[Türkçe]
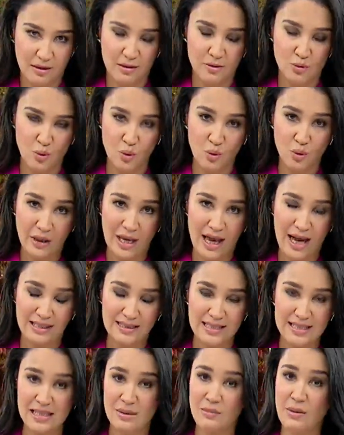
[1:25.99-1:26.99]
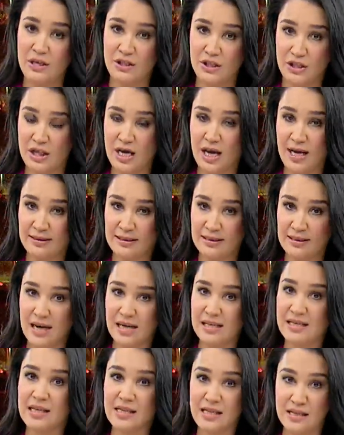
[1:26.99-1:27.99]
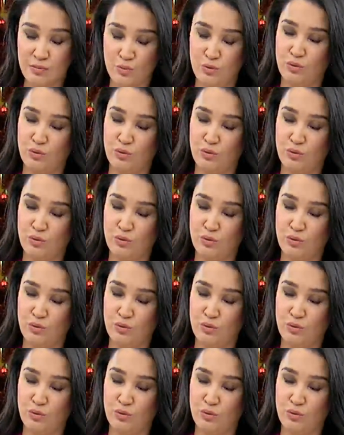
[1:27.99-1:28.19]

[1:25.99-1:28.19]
Soğuk geldiği zaman şikayet ederseniz